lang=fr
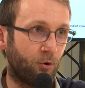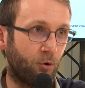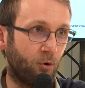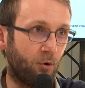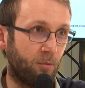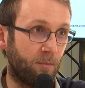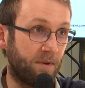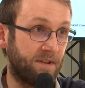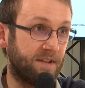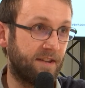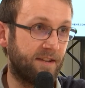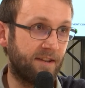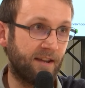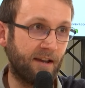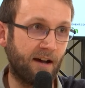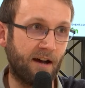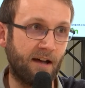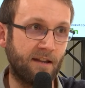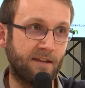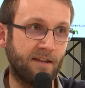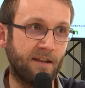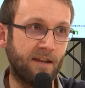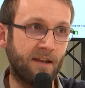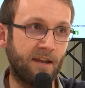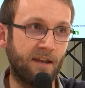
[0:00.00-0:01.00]
de
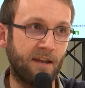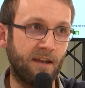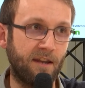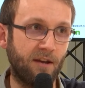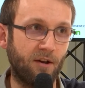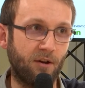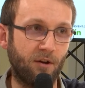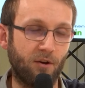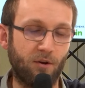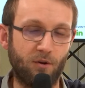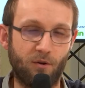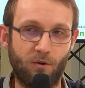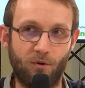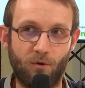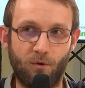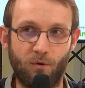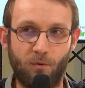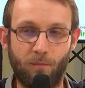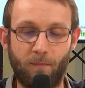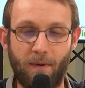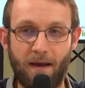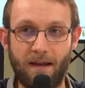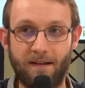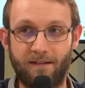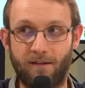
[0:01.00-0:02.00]
Méditerranée,
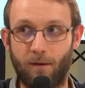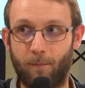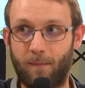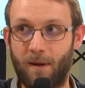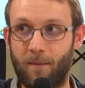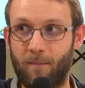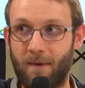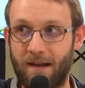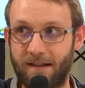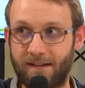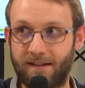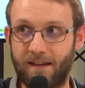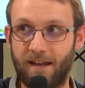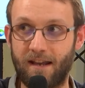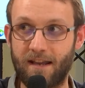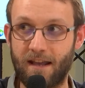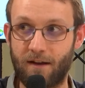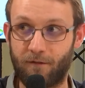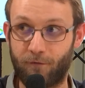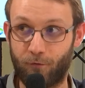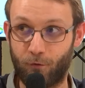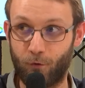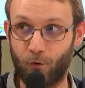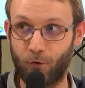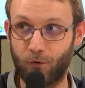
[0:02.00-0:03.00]
par exemple à Marseille,
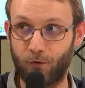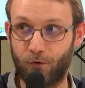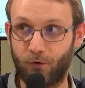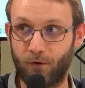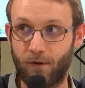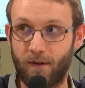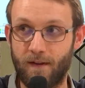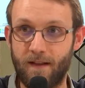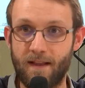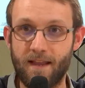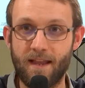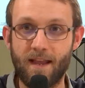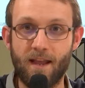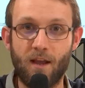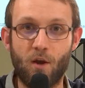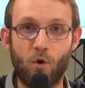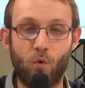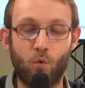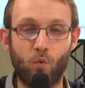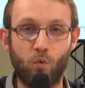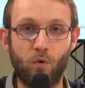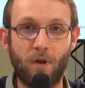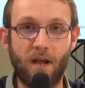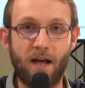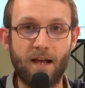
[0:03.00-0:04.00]
à Fos,
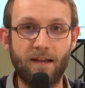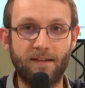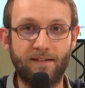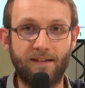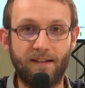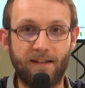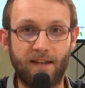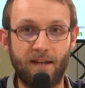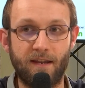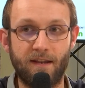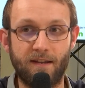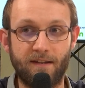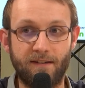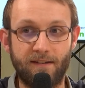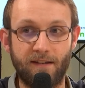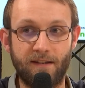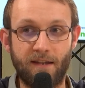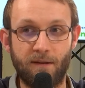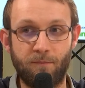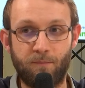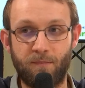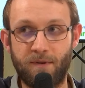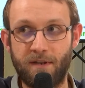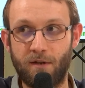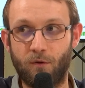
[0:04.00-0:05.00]
où là, c'est des,
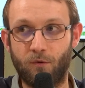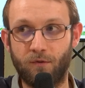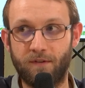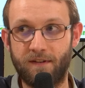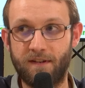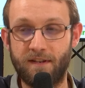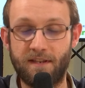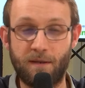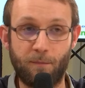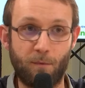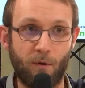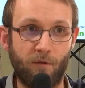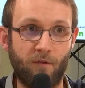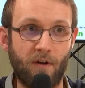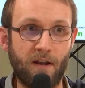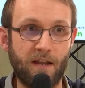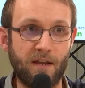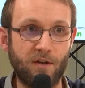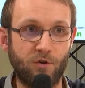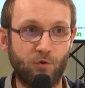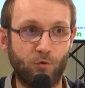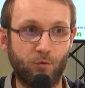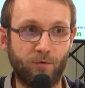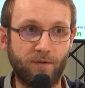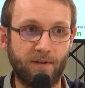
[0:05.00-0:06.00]
des, piles aussi qui peuvent
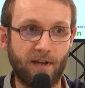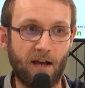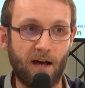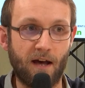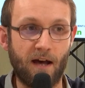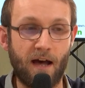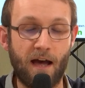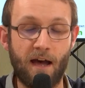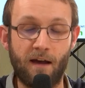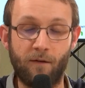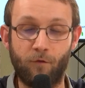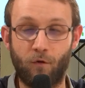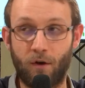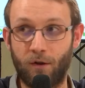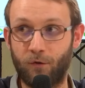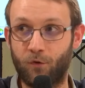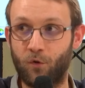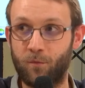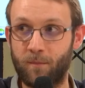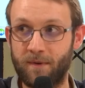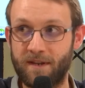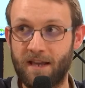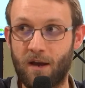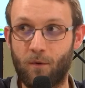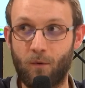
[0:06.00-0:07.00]
aller jusqu'à 1 voire 2
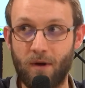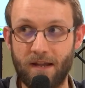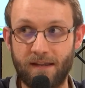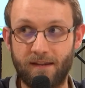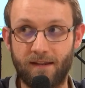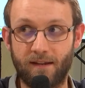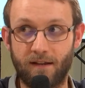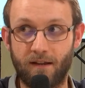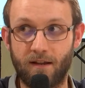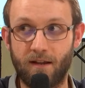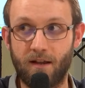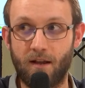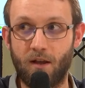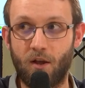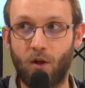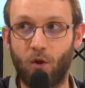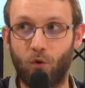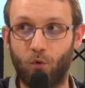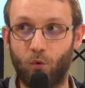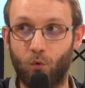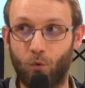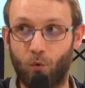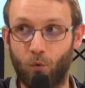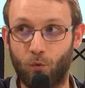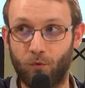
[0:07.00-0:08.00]
mégawatts
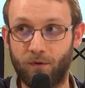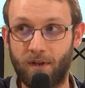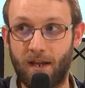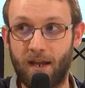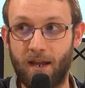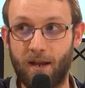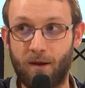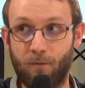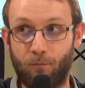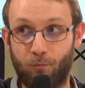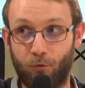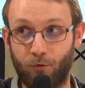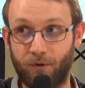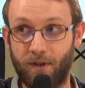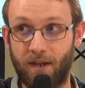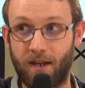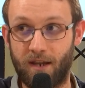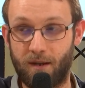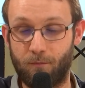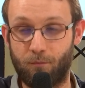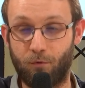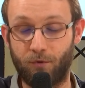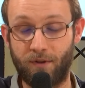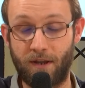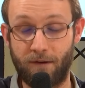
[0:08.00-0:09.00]
donc on est pour
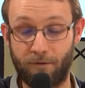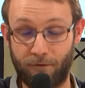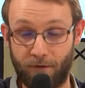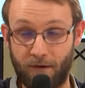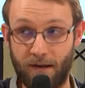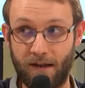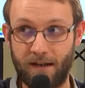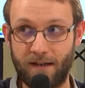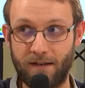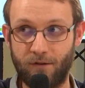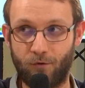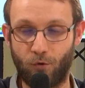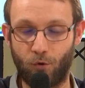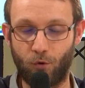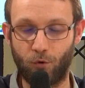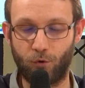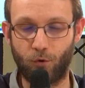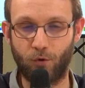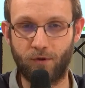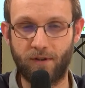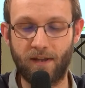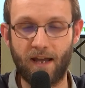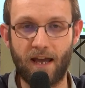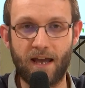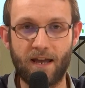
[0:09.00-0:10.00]
des, pour des ferries de,
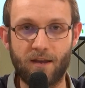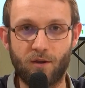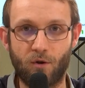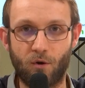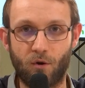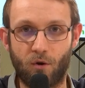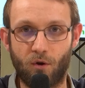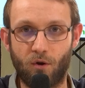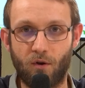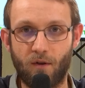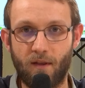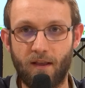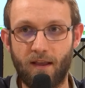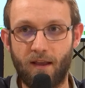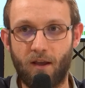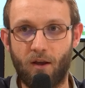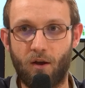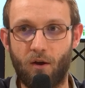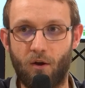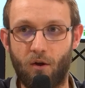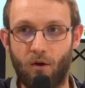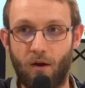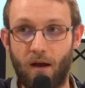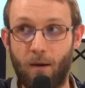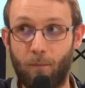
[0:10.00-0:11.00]
taille euh,
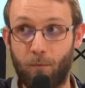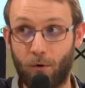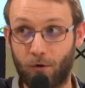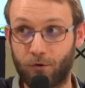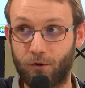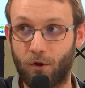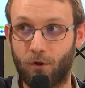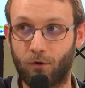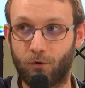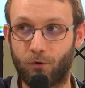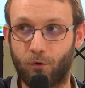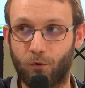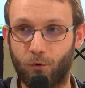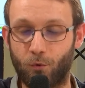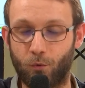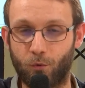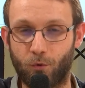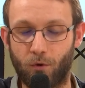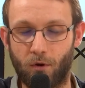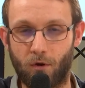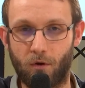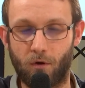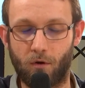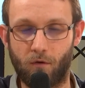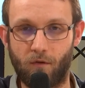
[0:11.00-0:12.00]
importante.
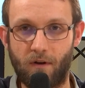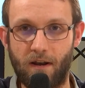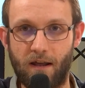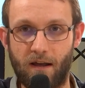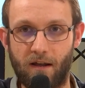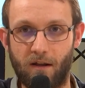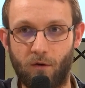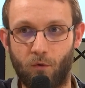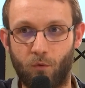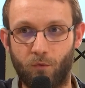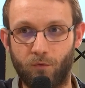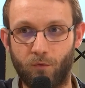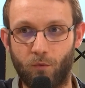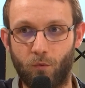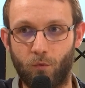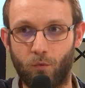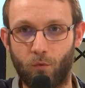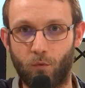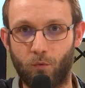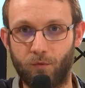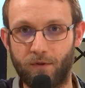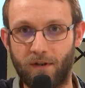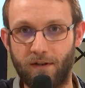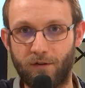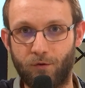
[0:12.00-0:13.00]
Donc euh, voilà,
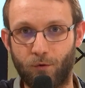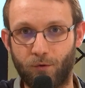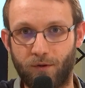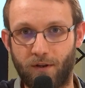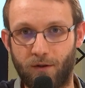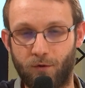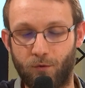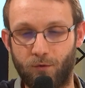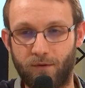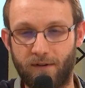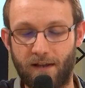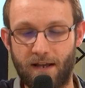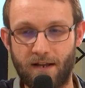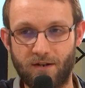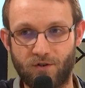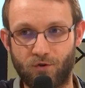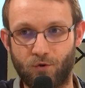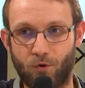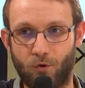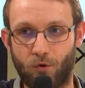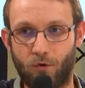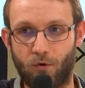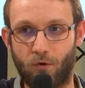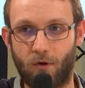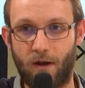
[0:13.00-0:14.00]
on, est sur des usages
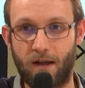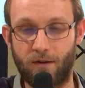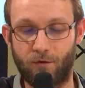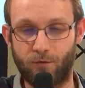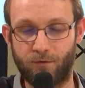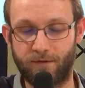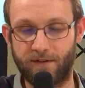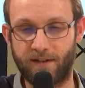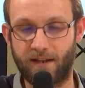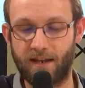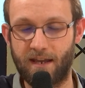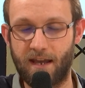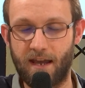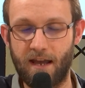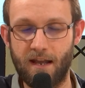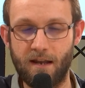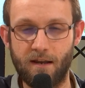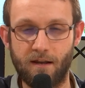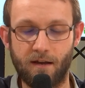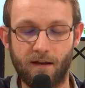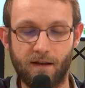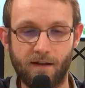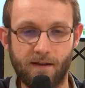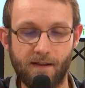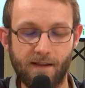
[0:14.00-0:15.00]
euh,
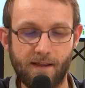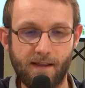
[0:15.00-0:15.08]
industriels